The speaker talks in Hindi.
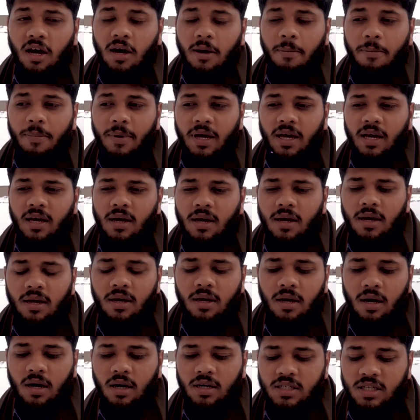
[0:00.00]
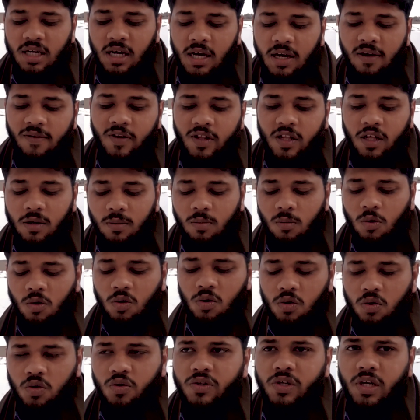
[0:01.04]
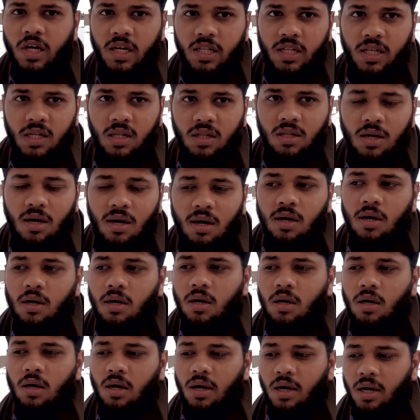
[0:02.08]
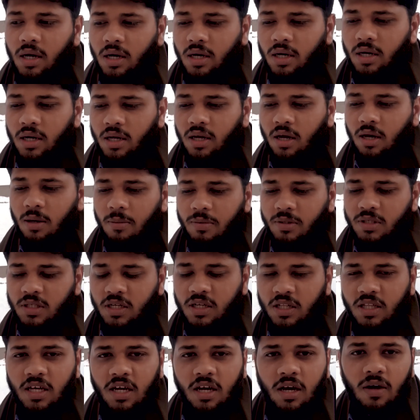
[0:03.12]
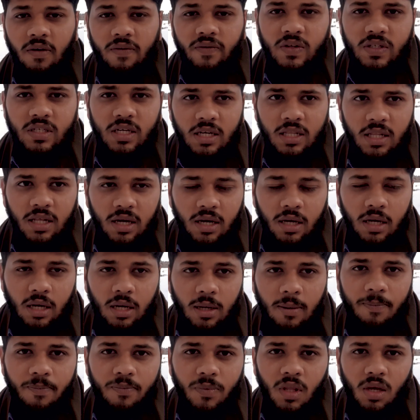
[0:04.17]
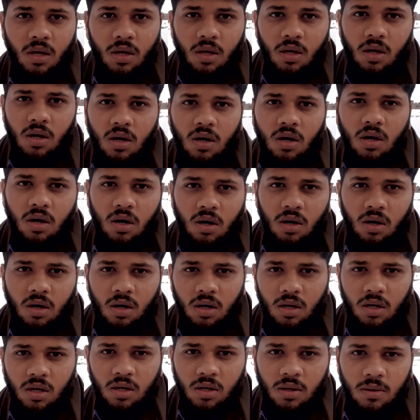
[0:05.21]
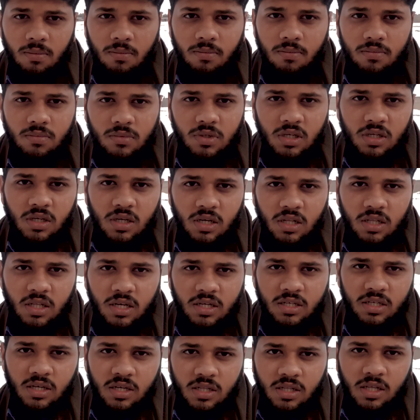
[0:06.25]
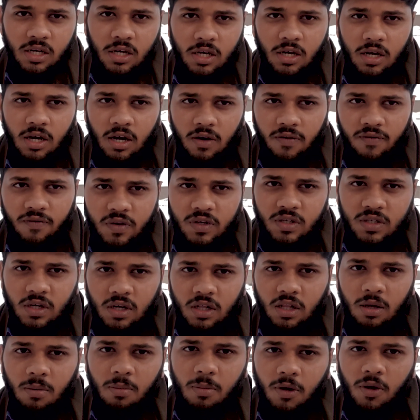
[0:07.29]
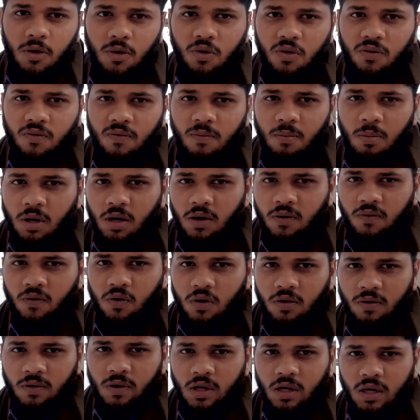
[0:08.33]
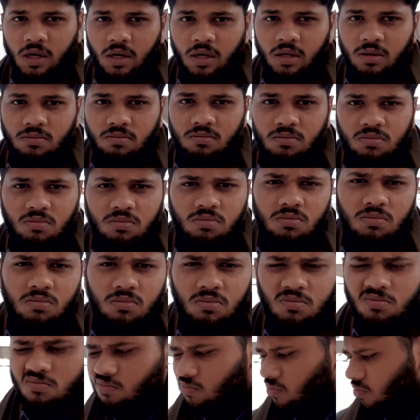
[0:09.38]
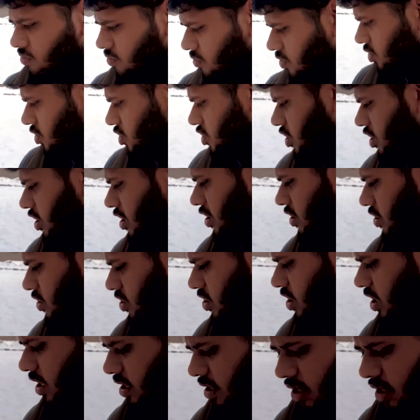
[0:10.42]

यहाँ पे आज आए हुए थे हम लोग दूसरा दिन था एंड यहाँ पे सर्दी काफ़ी ज़्यादा है और जैसे कि देख सकते हैं काफ़ी ज़्यादा बर्फ़ बर्फ़ हुई हुई है छः इंच है